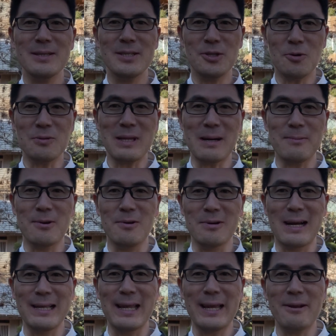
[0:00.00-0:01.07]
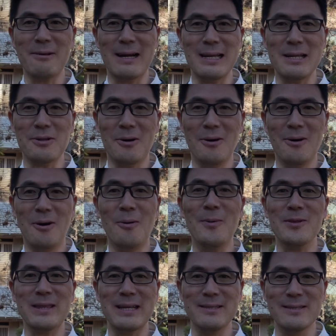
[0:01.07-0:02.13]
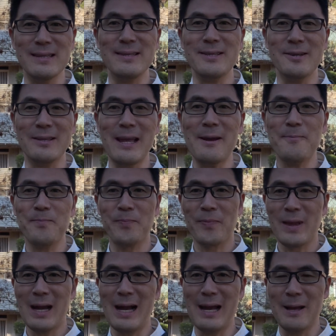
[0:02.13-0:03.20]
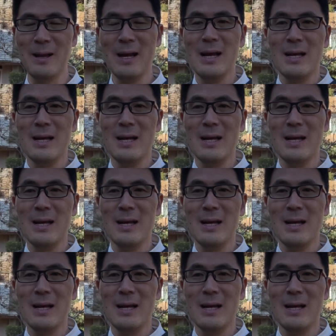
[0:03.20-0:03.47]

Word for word: ショートタームゴールができるかなと思ってるんですよね。はい。